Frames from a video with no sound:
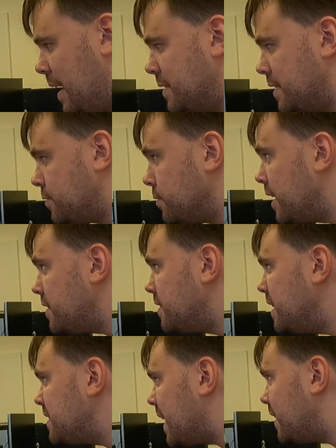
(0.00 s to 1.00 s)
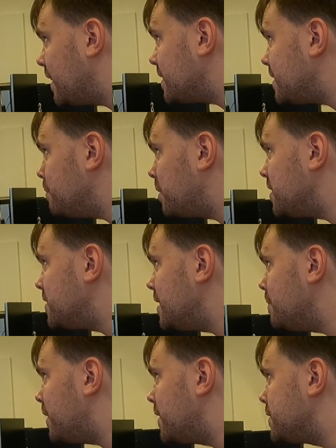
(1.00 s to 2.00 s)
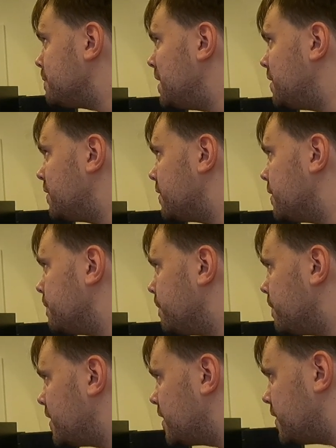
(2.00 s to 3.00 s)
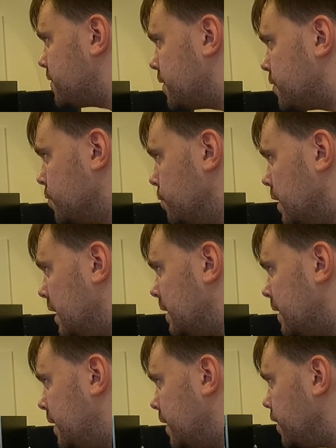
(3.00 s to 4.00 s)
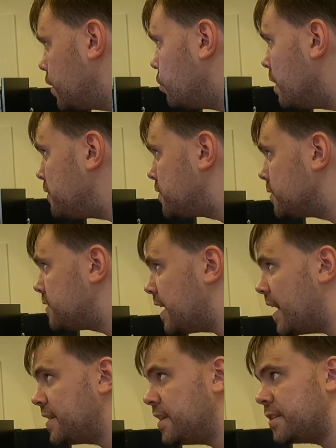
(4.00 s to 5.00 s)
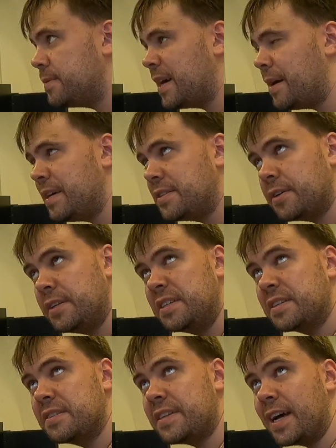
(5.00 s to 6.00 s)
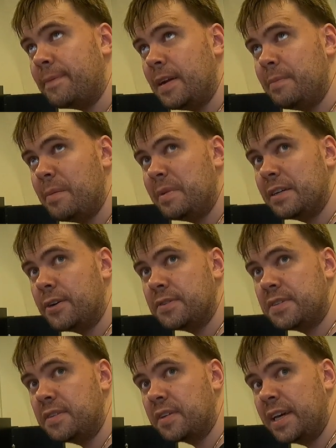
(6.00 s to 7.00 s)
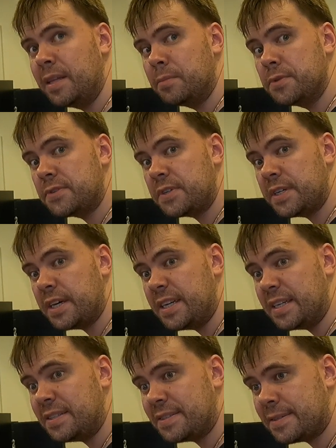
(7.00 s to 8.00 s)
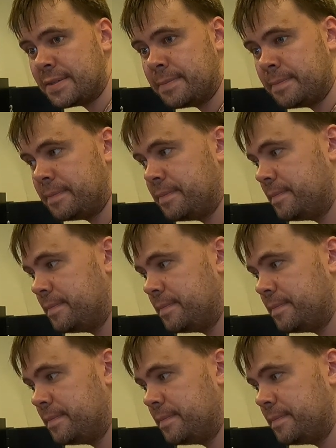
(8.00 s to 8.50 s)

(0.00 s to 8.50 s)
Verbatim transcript: Also ich tue da jetzt nichts anderes im Prinzip, als mit der Tastatur die Kurve zu zeichnen. Deswegen habe ich jetzt auch nichts gesagt, weil ich mich ein bisschen konzentrieren musste hier jetzt.